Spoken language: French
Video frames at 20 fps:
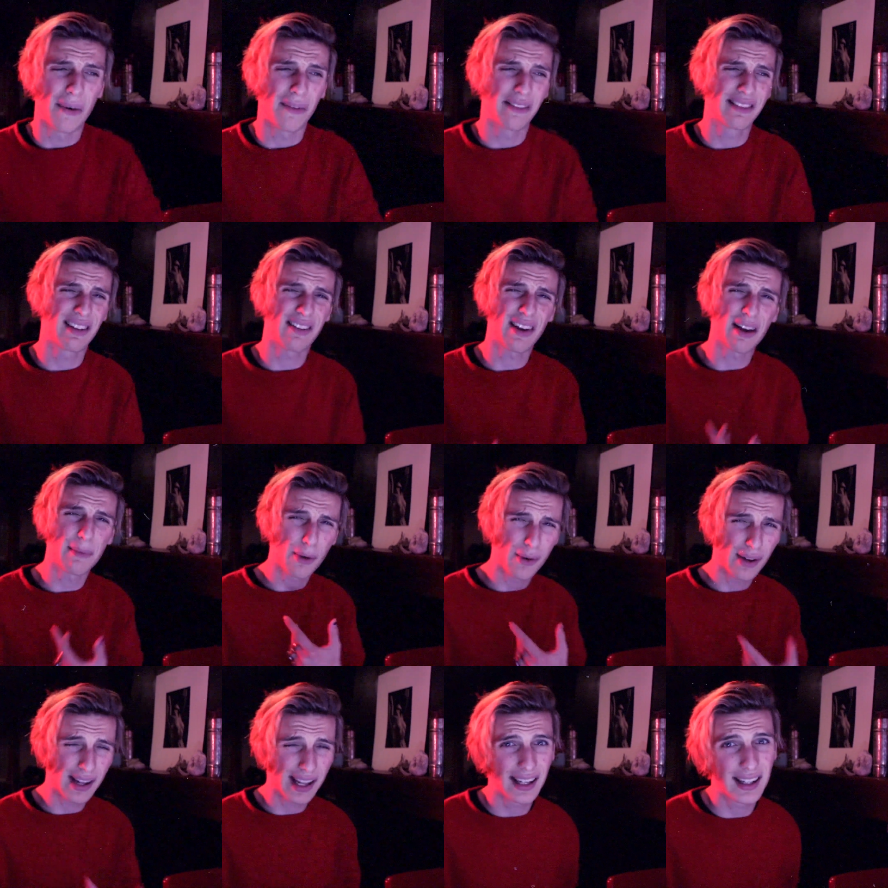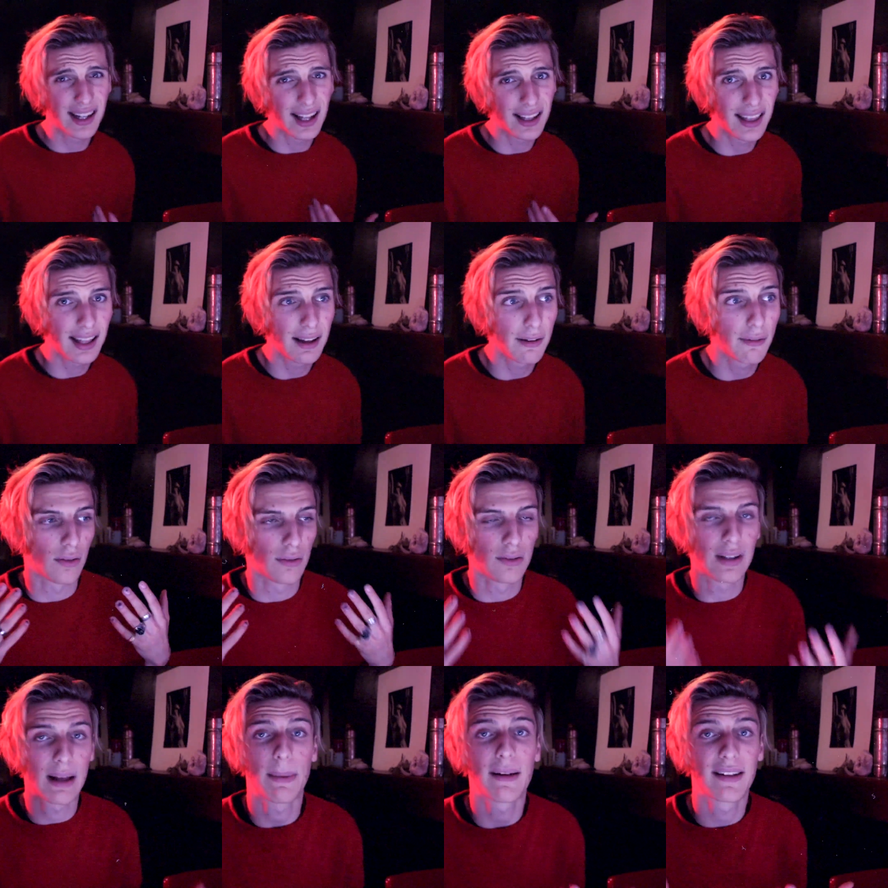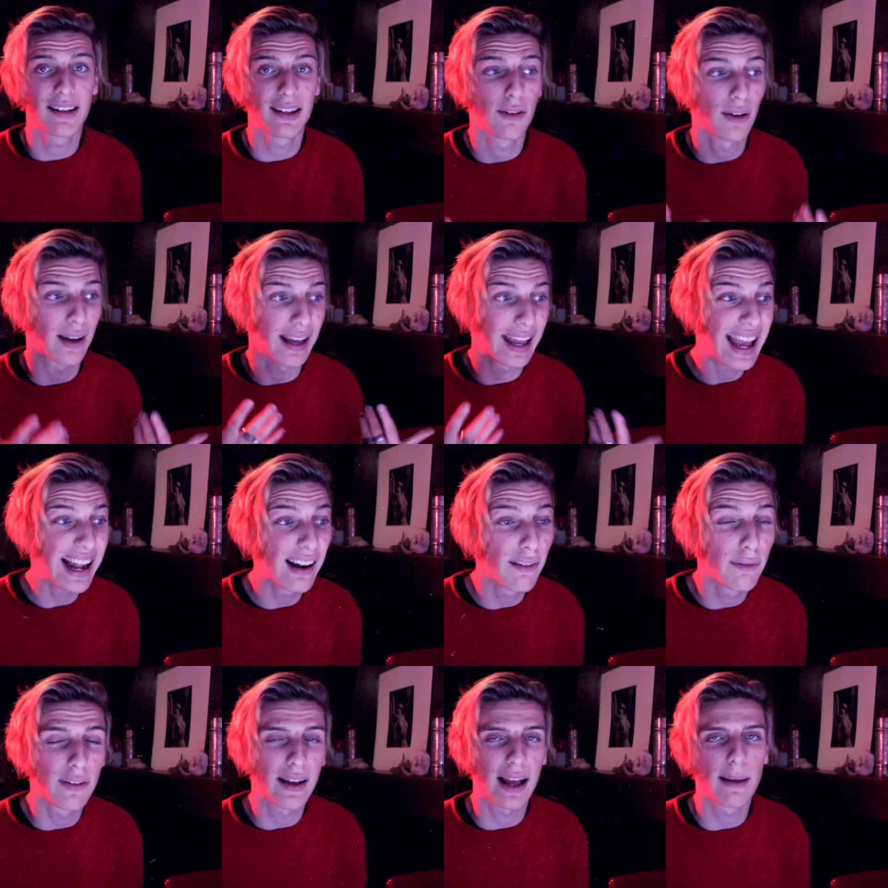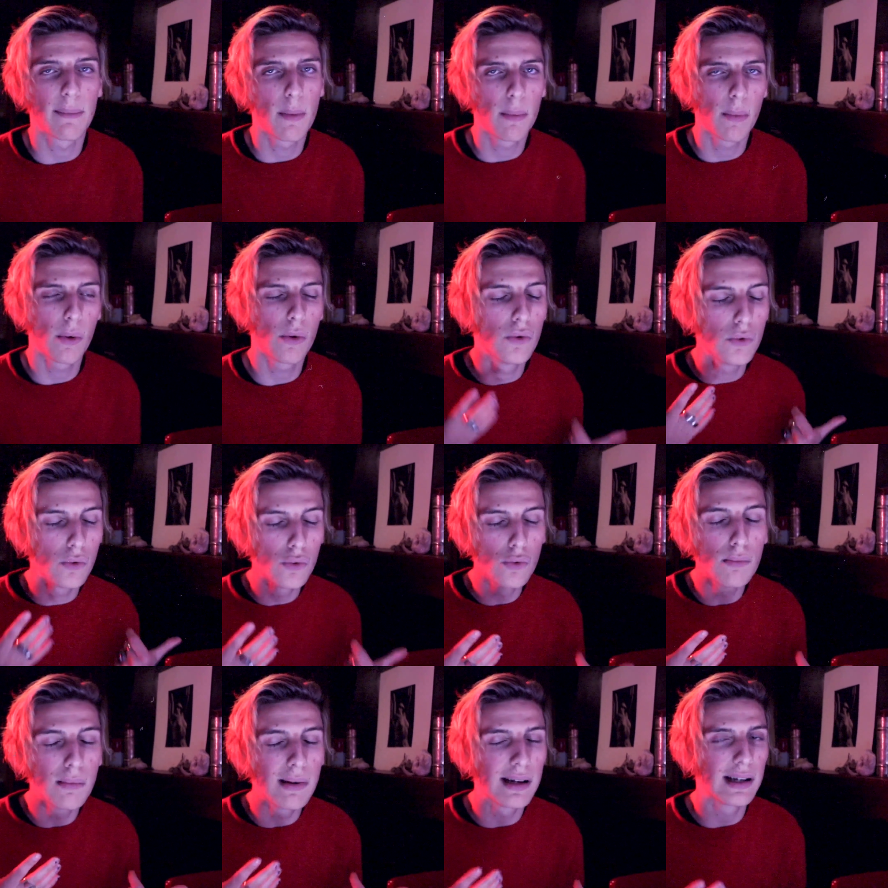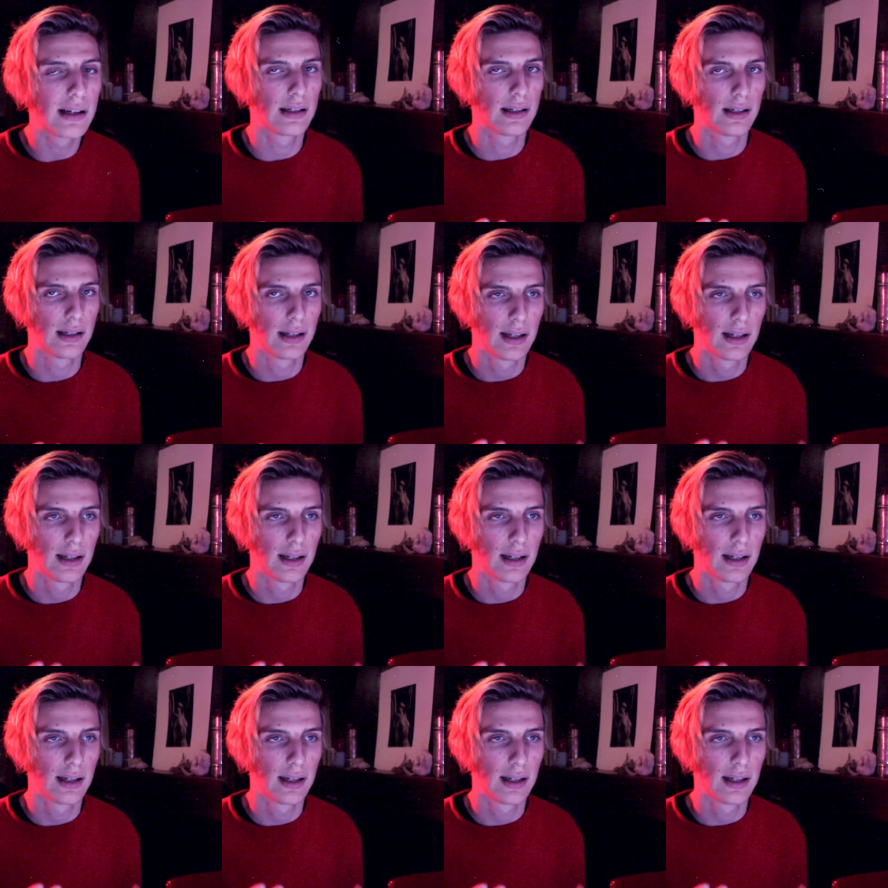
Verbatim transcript: On s'est vraiment éclaté, on a passé de réels, vrais moments humains